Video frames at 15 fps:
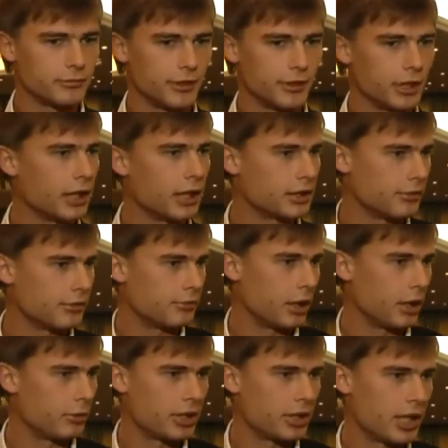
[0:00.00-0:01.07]
финансов,
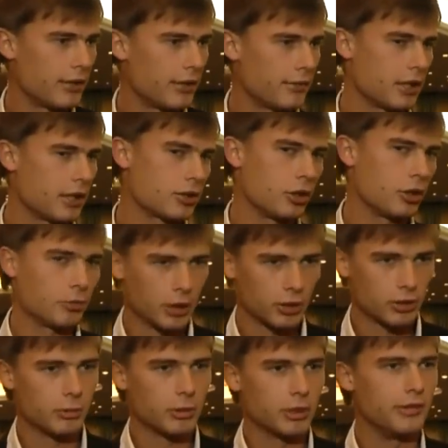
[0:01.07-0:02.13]
приобретение финансов, чтобы
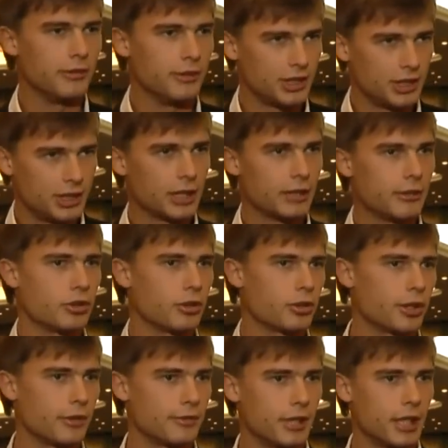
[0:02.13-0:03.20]
потом инвестировать
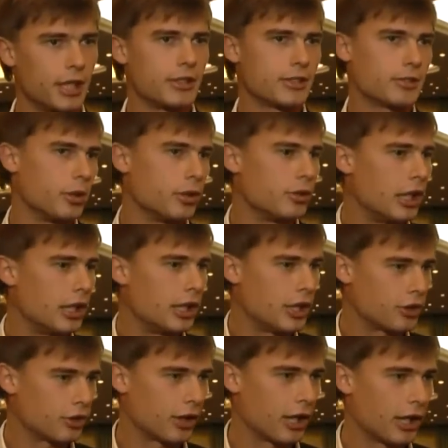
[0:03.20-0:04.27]
уже в теннис, мою
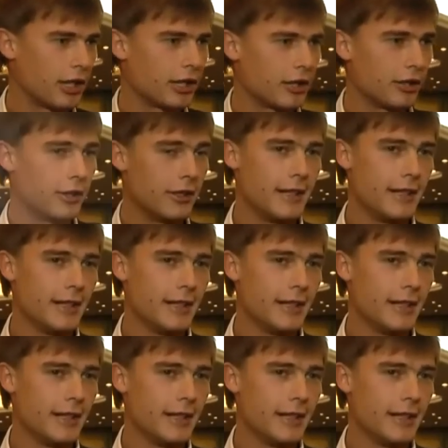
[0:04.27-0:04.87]
дальнейшую карьеру.